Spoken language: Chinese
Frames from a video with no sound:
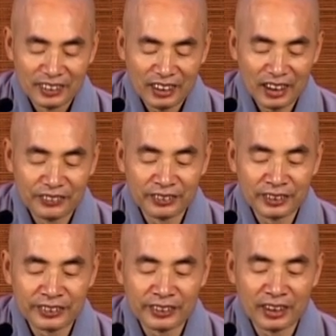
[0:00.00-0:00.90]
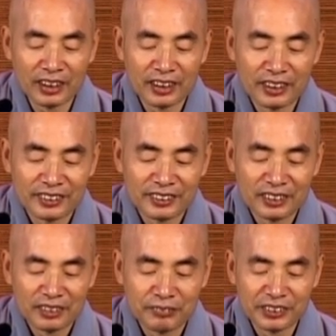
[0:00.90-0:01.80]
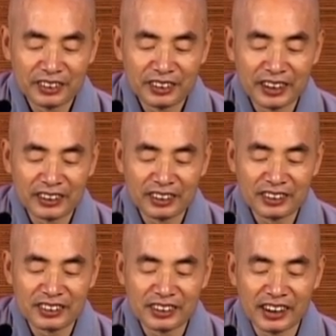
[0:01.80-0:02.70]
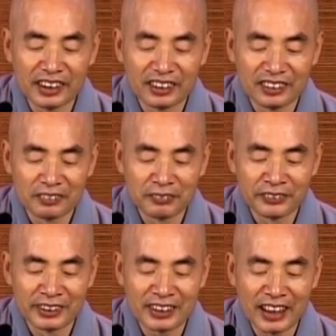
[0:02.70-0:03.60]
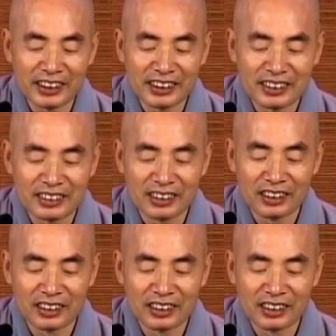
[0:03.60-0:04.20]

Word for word: 那如果说，比如说有的时候试验，我们过去在一些试